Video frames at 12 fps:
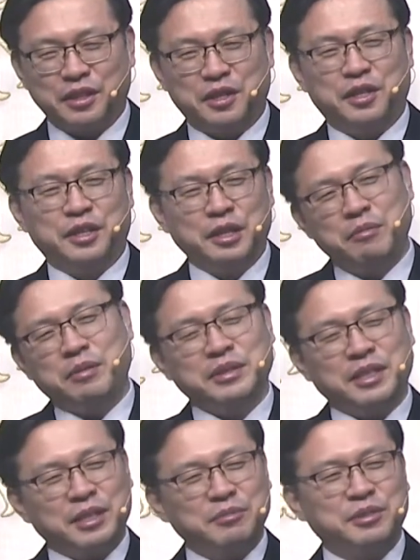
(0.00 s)
일본
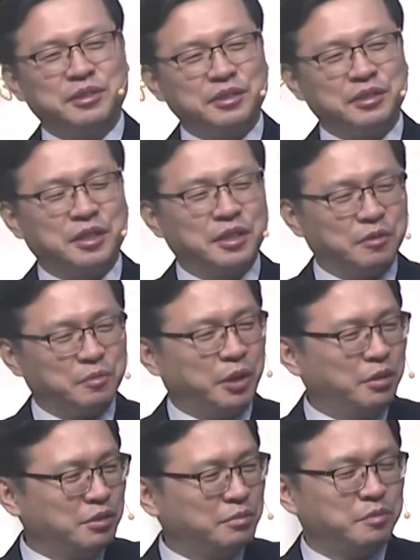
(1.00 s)
사람들은
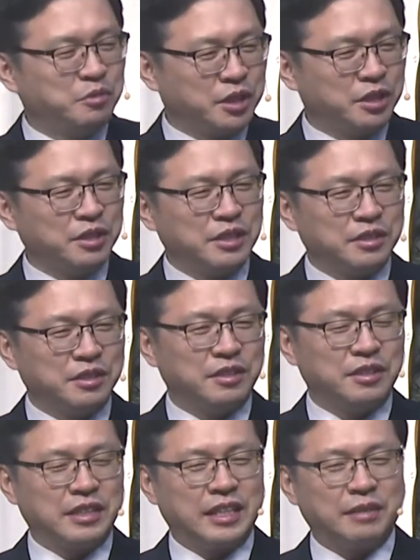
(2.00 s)
별로 그런
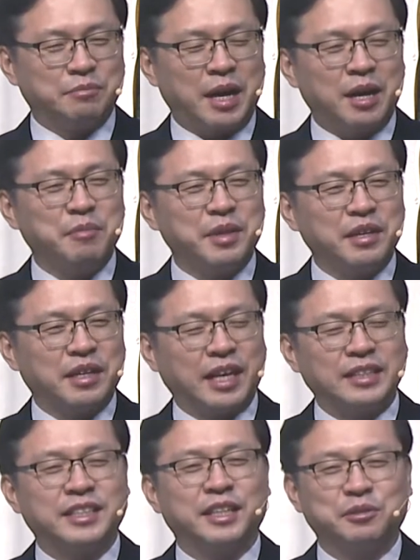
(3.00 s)
마음의
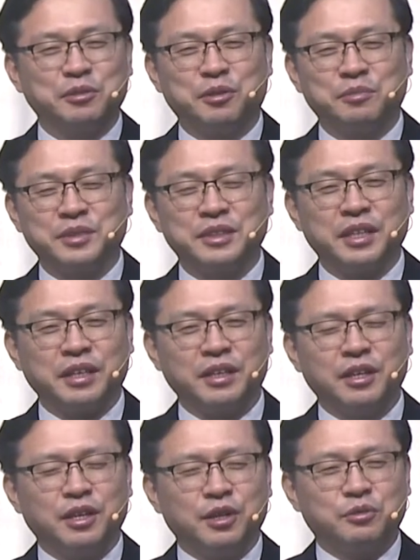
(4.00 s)
가책도 없는데
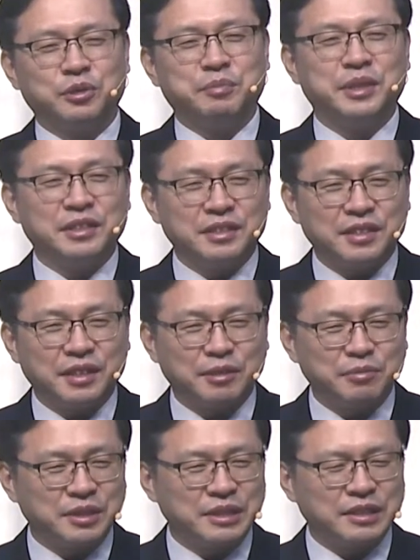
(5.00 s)
우리 믿는
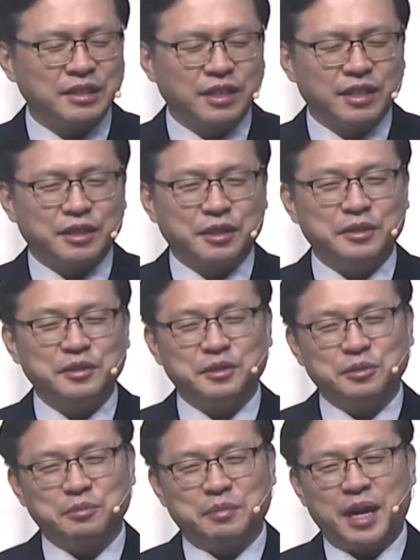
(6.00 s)
사람들은 그런
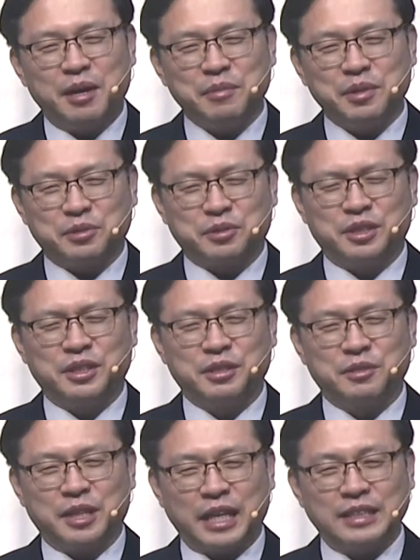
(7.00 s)
좀 마음의
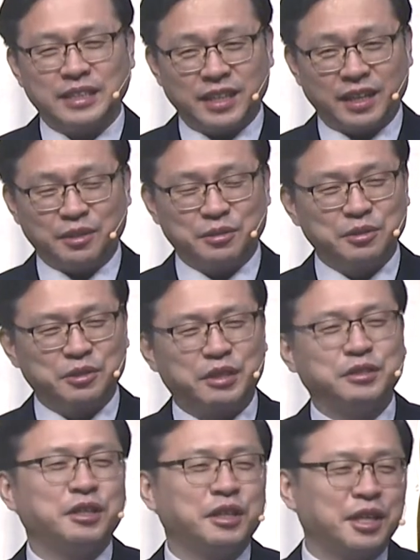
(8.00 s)
이 가책 또는
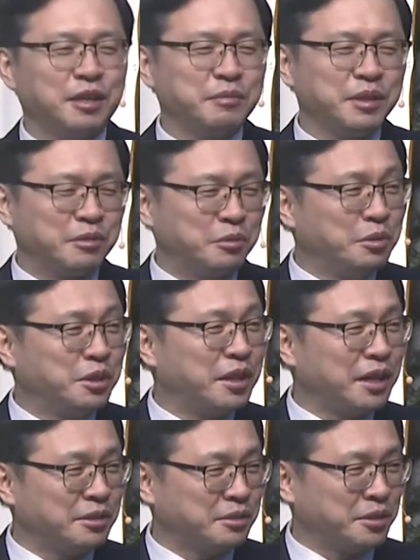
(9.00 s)
죄책감이 올
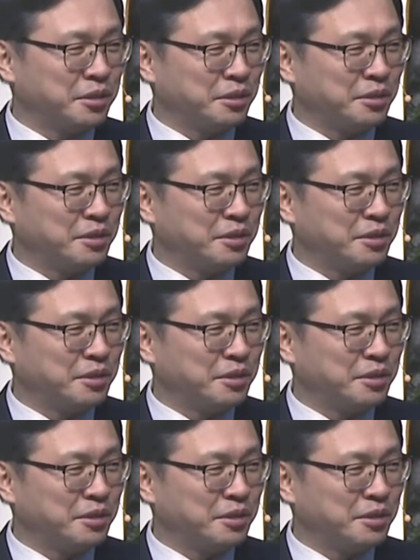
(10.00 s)
때가 있어요.